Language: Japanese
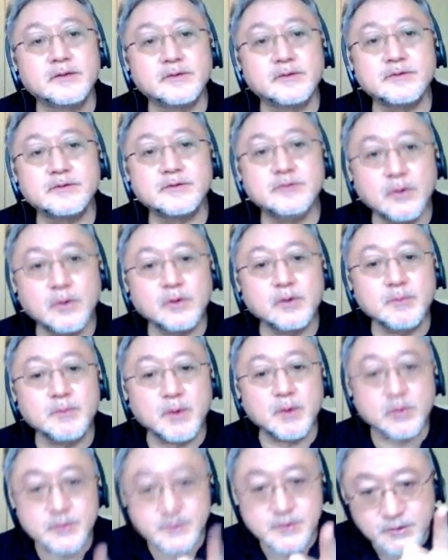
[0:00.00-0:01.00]
そうすると、
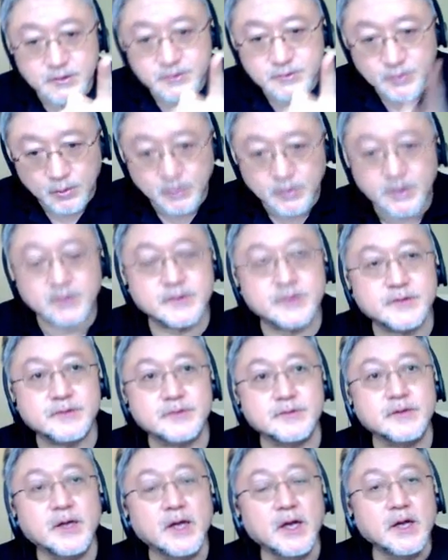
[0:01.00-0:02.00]
今おっしゃる通りなんで
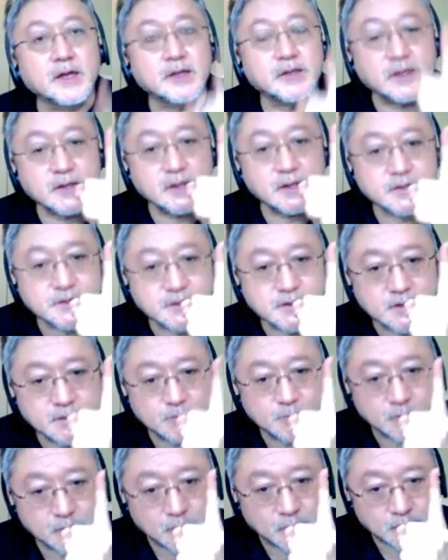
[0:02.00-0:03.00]
す。正
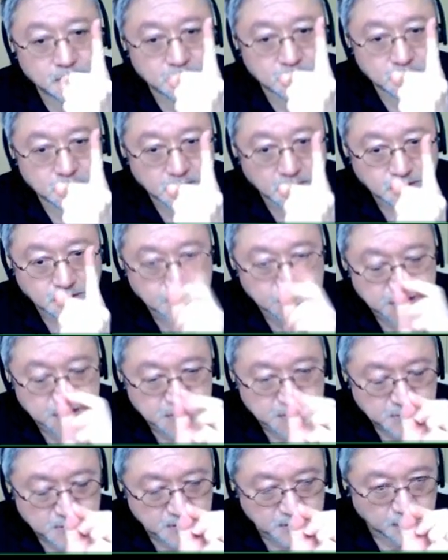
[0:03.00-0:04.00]
しいもの、ある
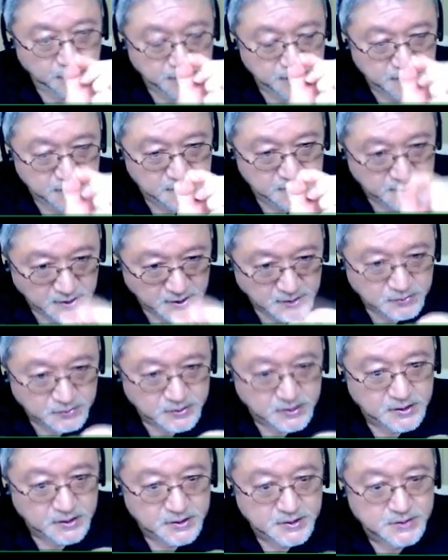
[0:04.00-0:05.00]
1ミリの1点
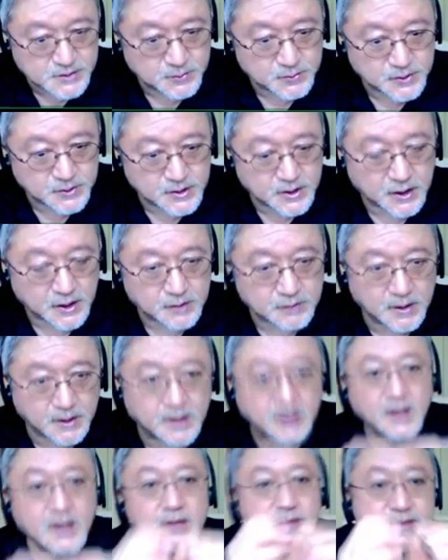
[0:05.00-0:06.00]
の正しいもの以外
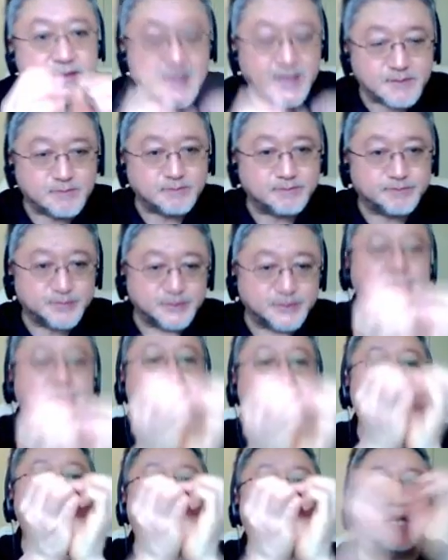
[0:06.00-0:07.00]
は、全
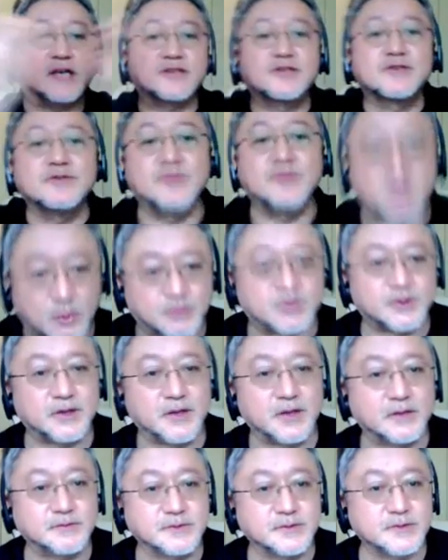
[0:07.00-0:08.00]
部邪宗教って
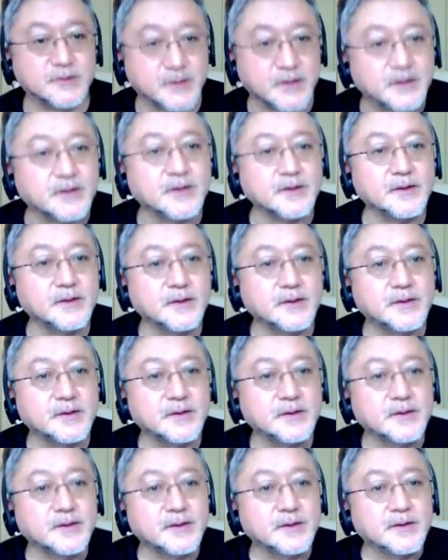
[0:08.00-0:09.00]
言えるんですね。
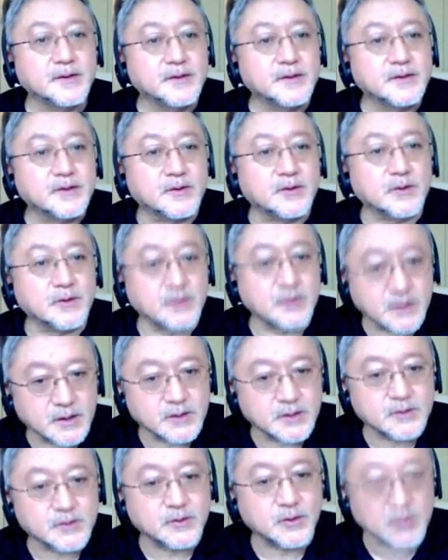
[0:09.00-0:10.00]
これ
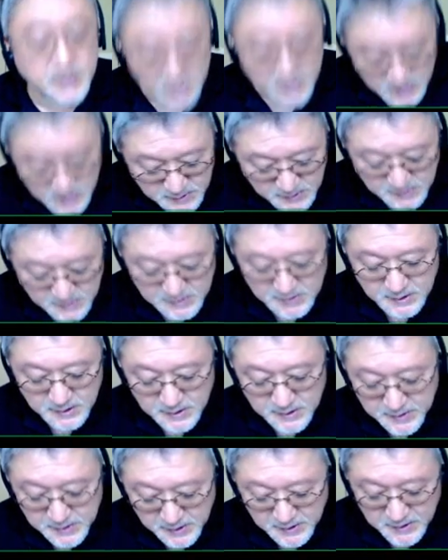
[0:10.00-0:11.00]
は、これがなか
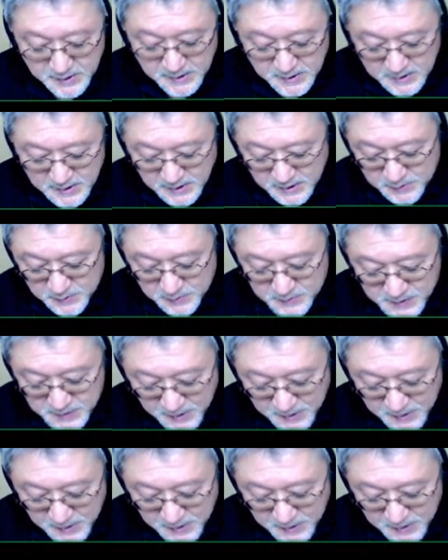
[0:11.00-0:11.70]
なかね、あ